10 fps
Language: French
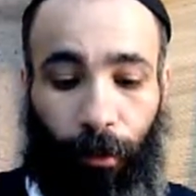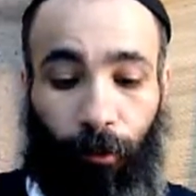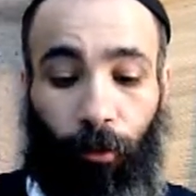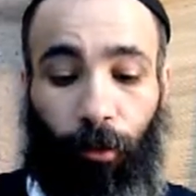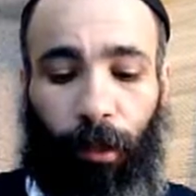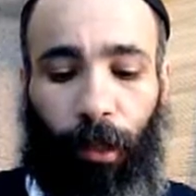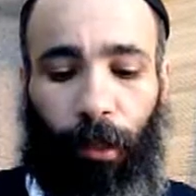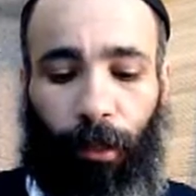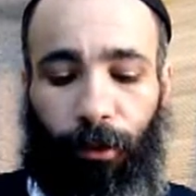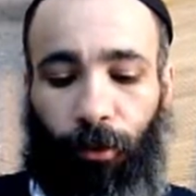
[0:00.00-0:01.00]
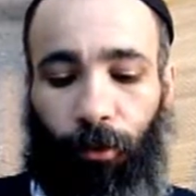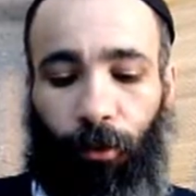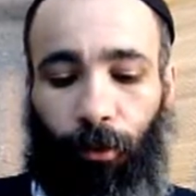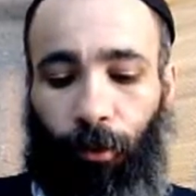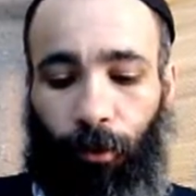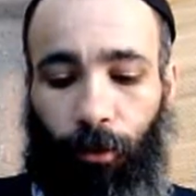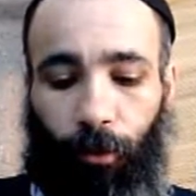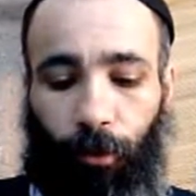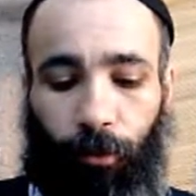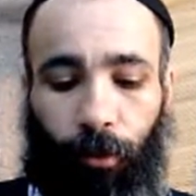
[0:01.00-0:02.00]
donc là, la question
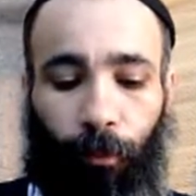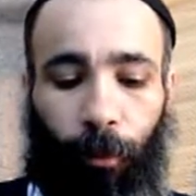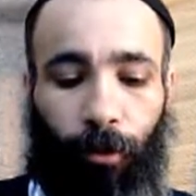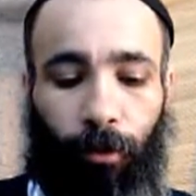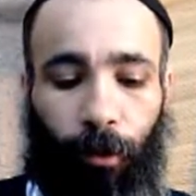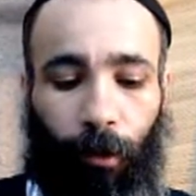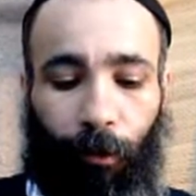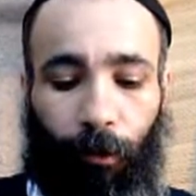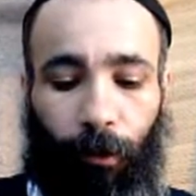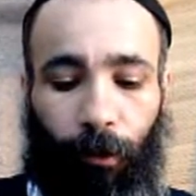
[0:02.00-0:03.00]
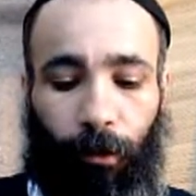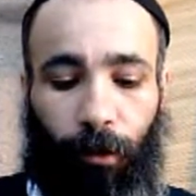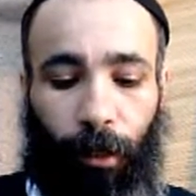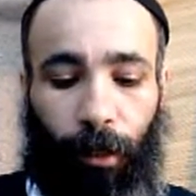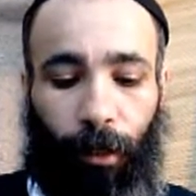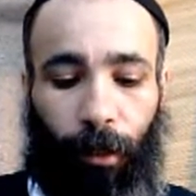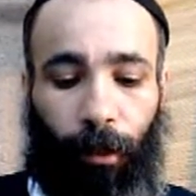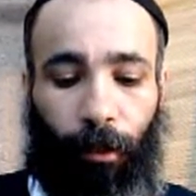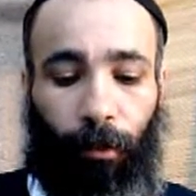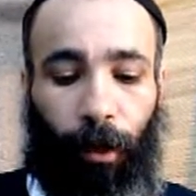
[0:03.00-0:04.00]
qu'on se pose,
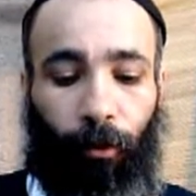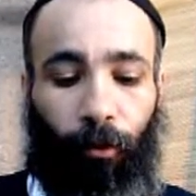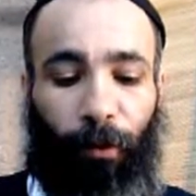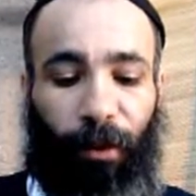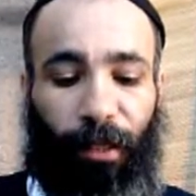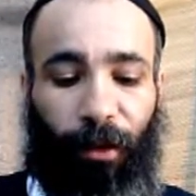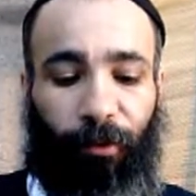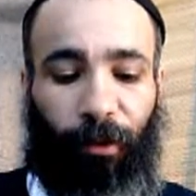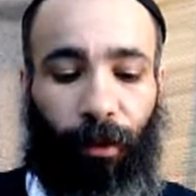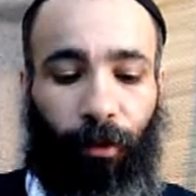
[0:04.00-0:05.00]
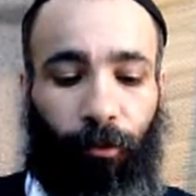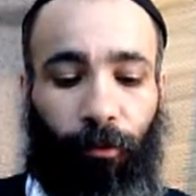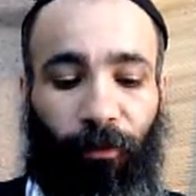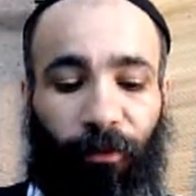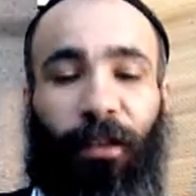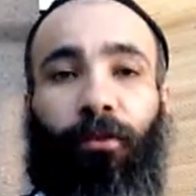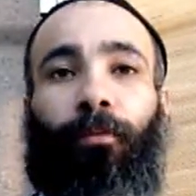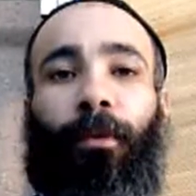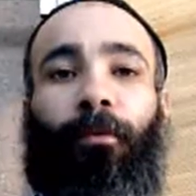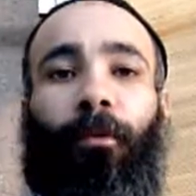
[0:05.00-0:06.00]
c'est à quoi va servir une fête
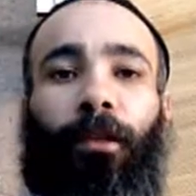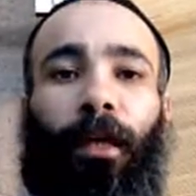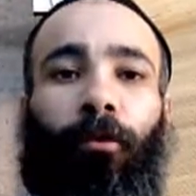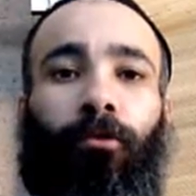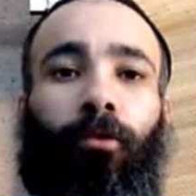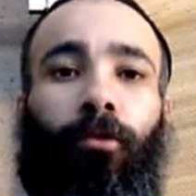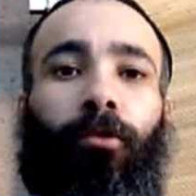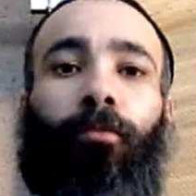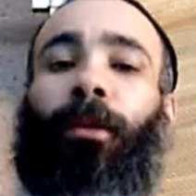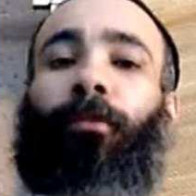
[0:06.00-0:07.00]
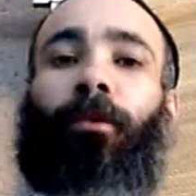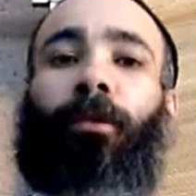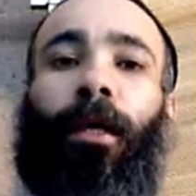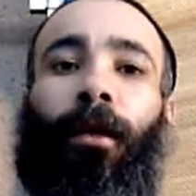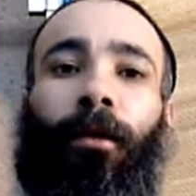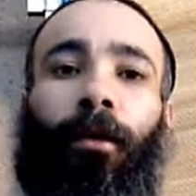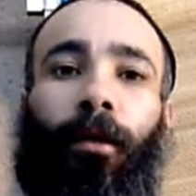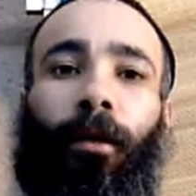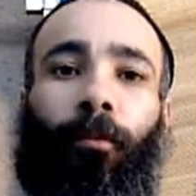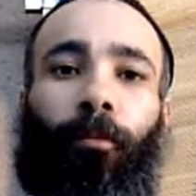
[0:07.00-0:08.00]
supplémentaire, un jour supplémentaire
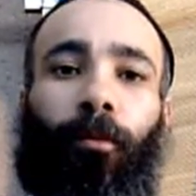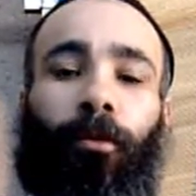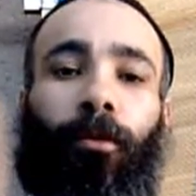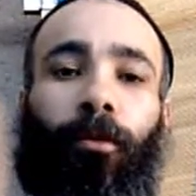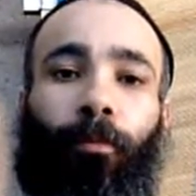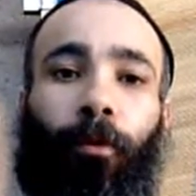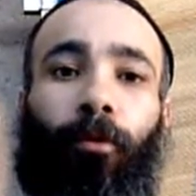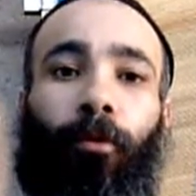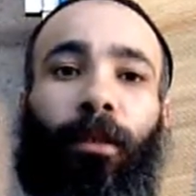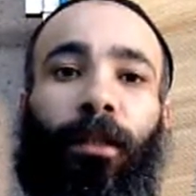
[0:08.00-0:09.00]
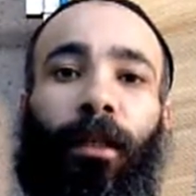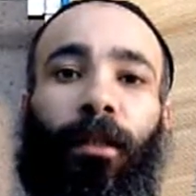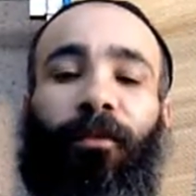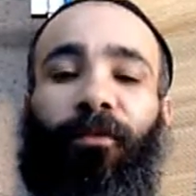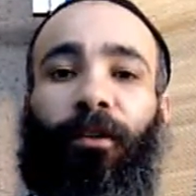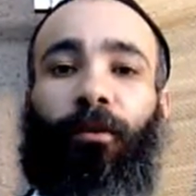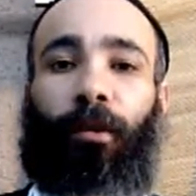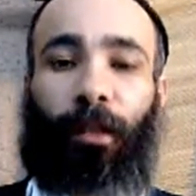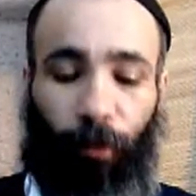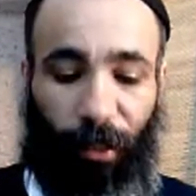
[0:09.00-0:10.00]
pour, dominer les
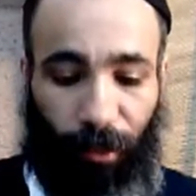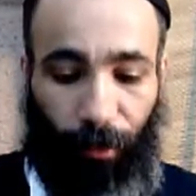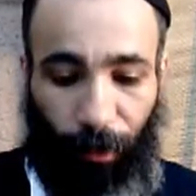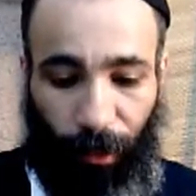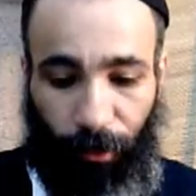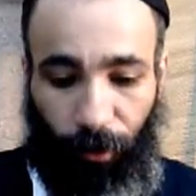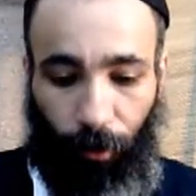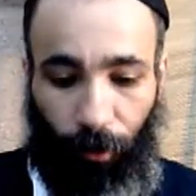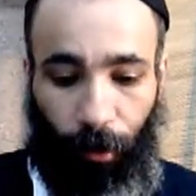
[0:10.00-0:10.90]
difficultés de la séparation.